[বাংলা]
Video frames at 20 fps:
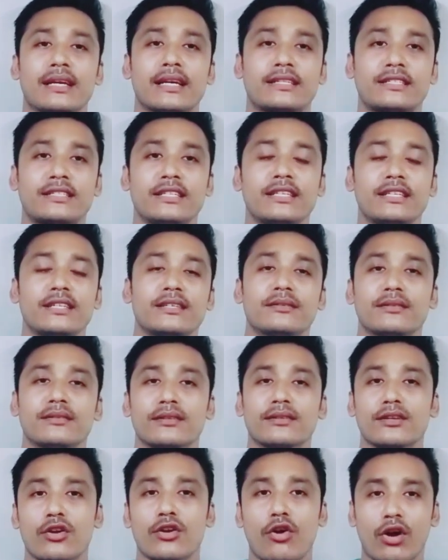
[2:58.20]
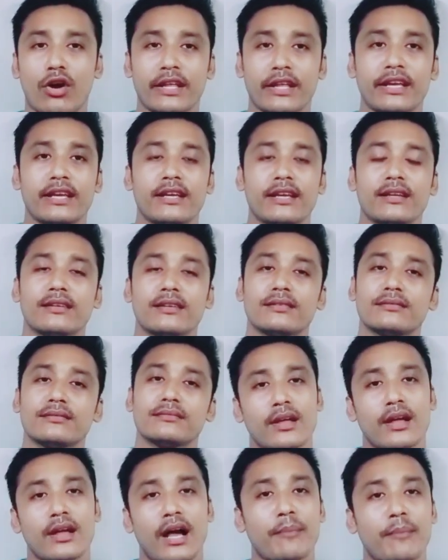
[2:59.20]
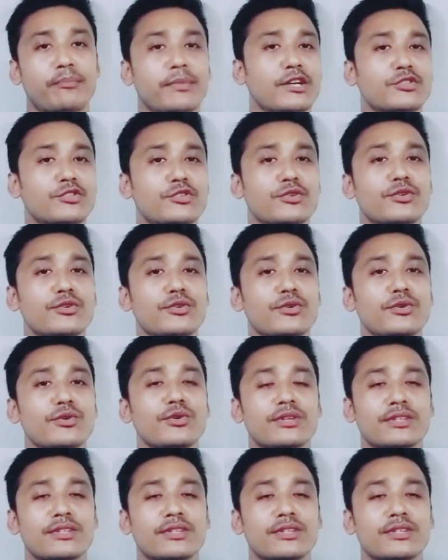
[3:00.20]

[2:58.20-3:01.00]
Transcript: একটি ঘরে আপনার জন্য